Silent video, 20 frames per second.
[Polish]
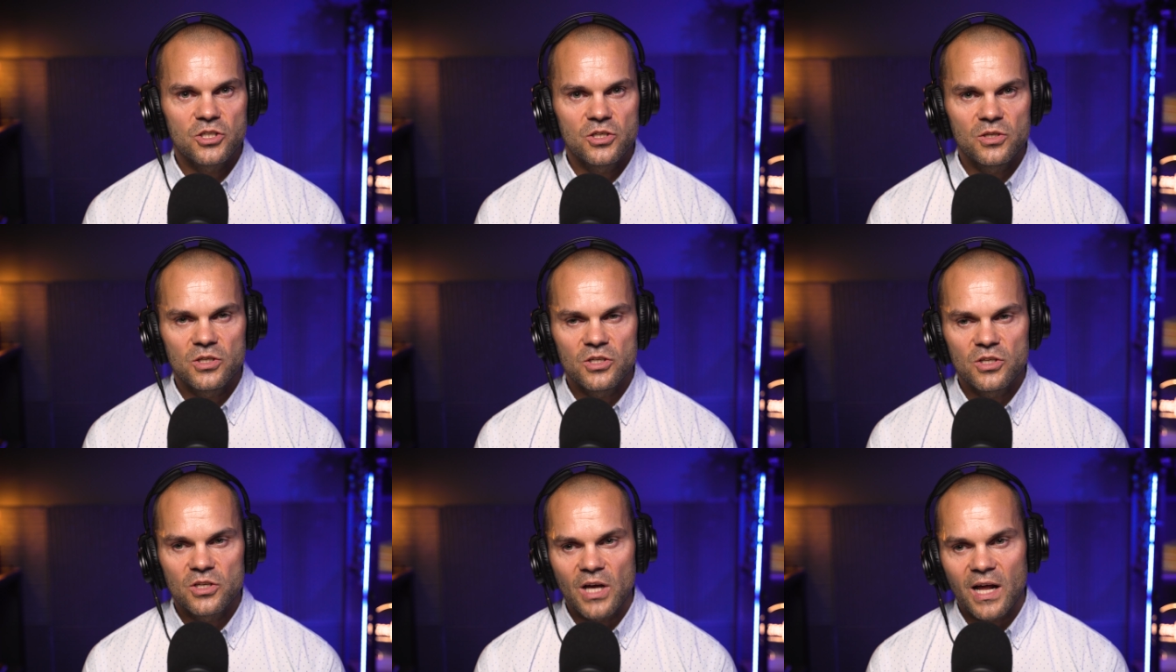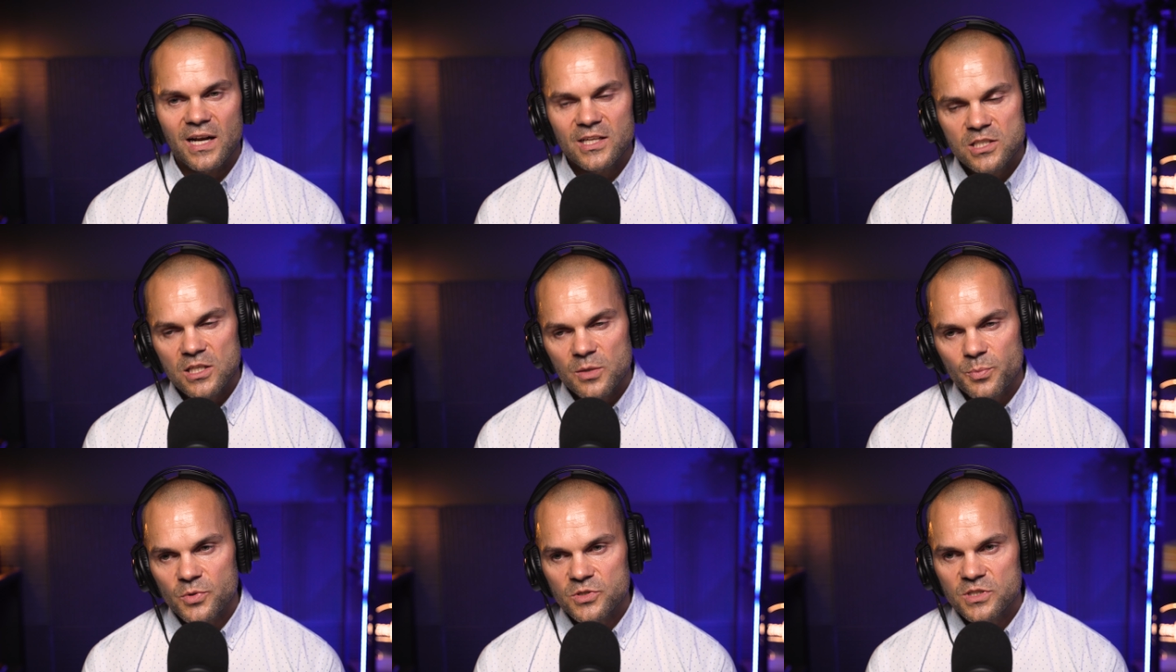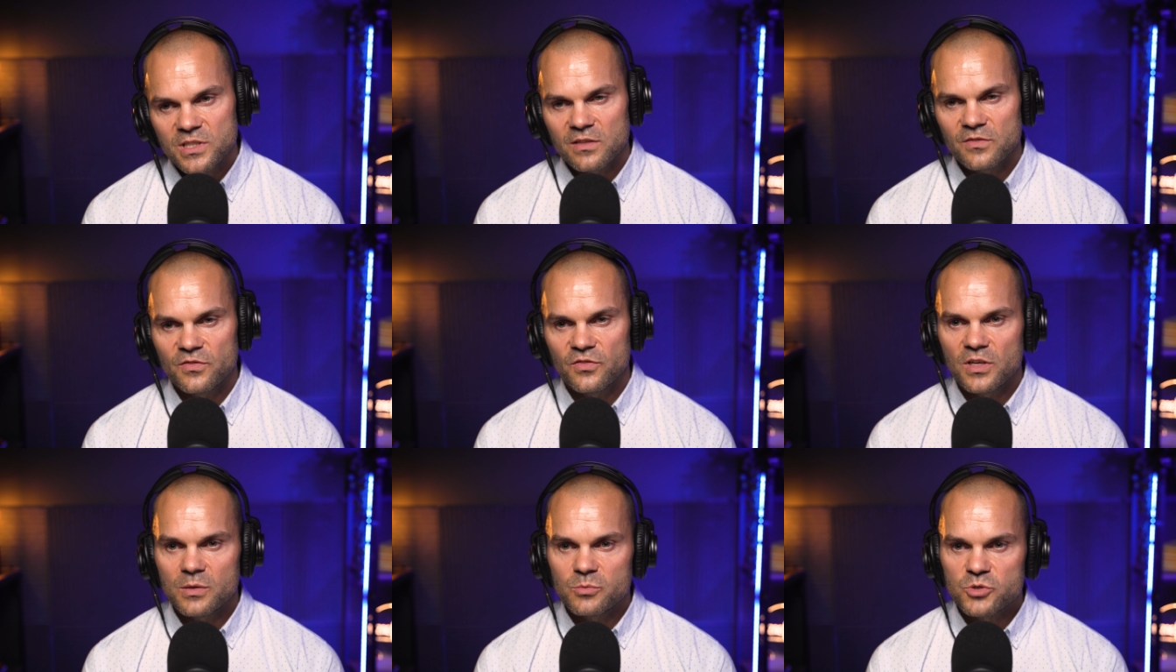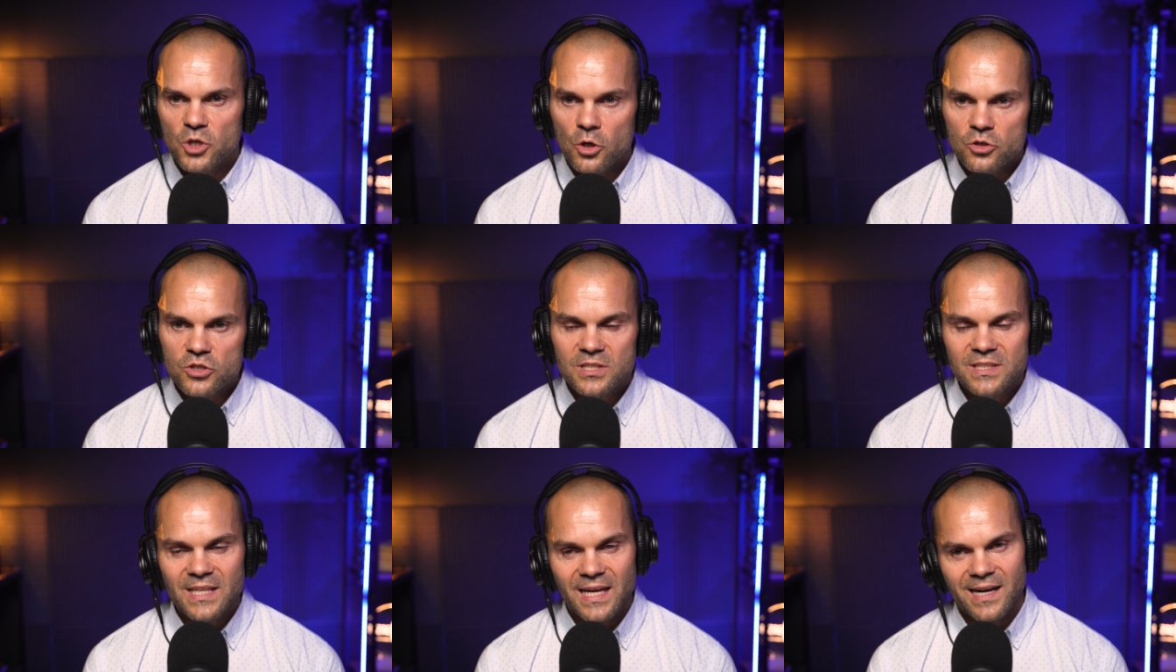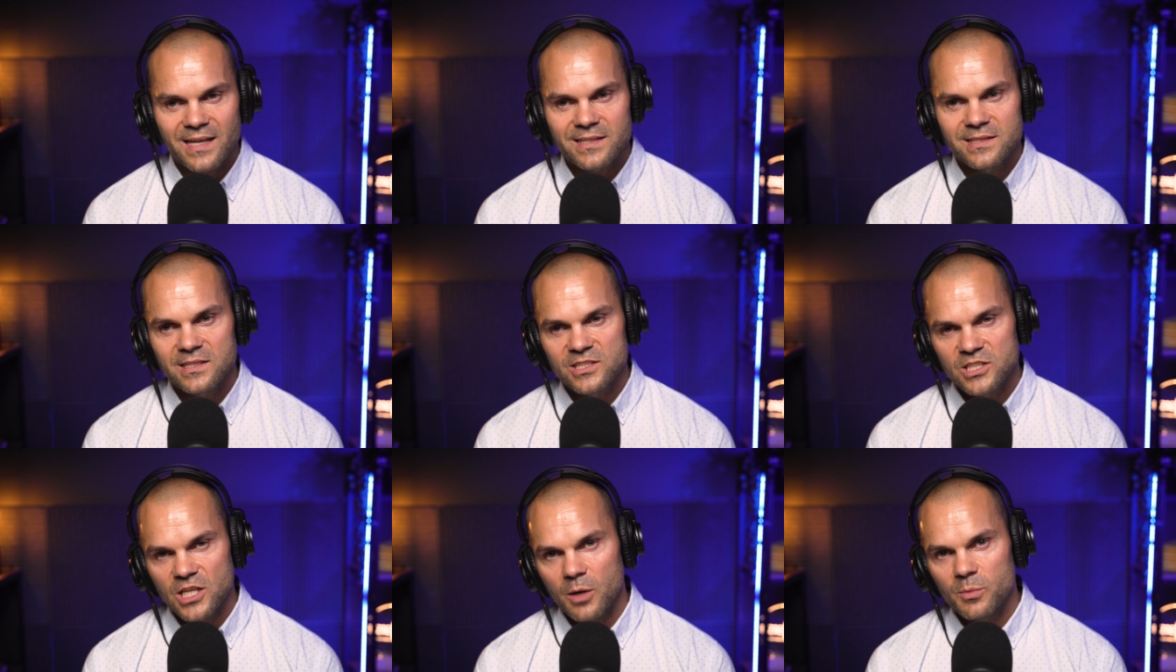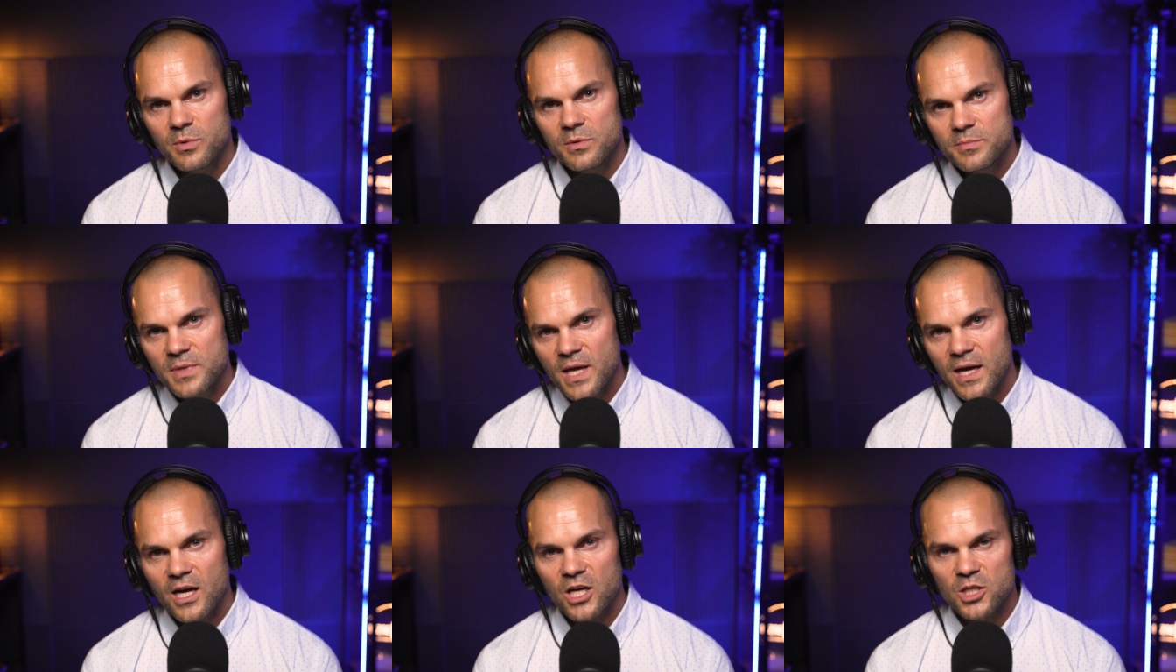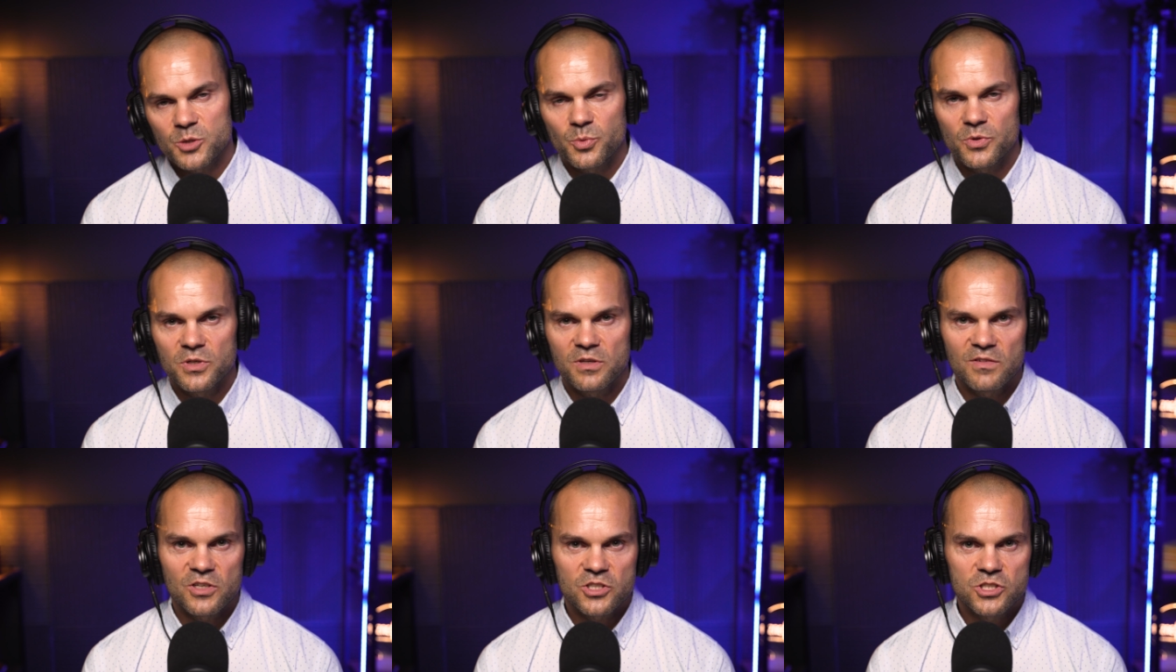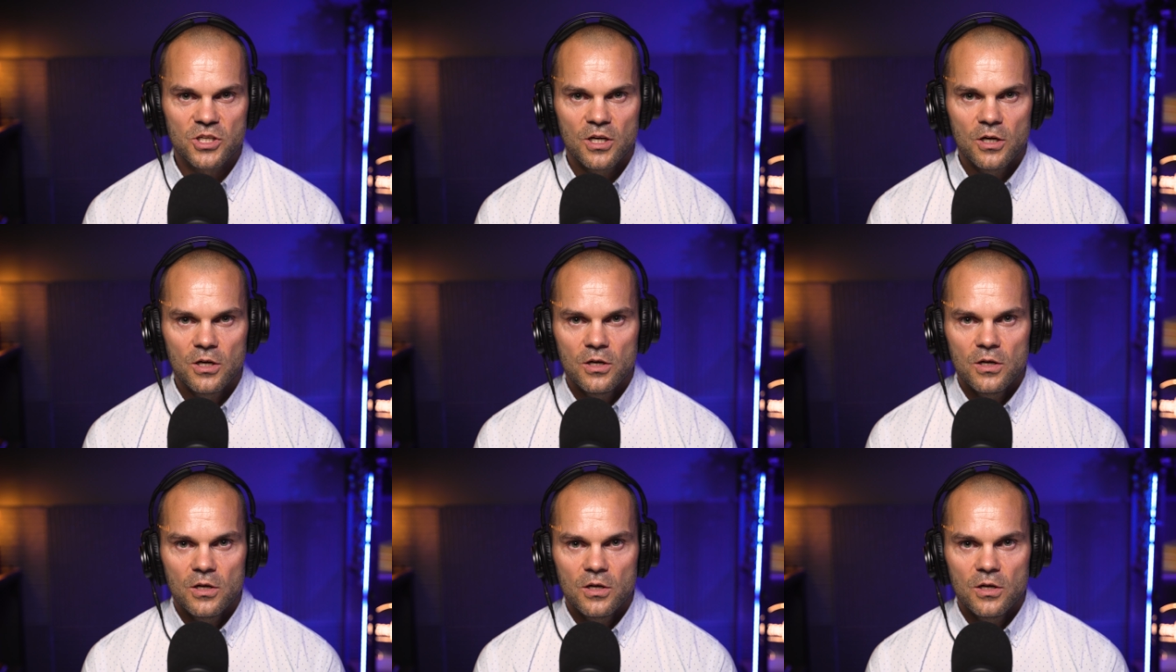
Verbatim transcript: i, i, ale sobie postanowiłem, że od teraz chciałbym biegać, ponieważ